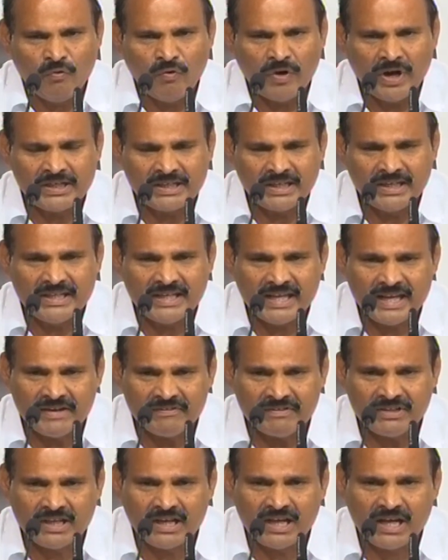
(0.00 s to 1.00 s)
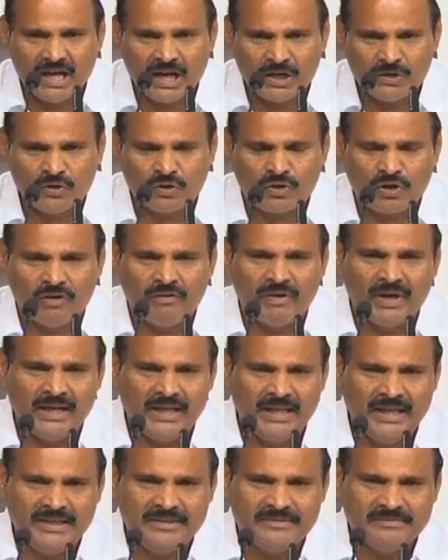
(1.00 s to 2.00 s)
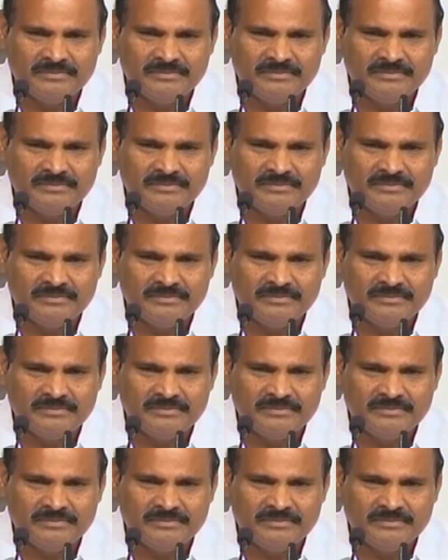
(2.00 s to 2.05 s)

వాటిని ఏ విధంగా అడ్డుకోవాలి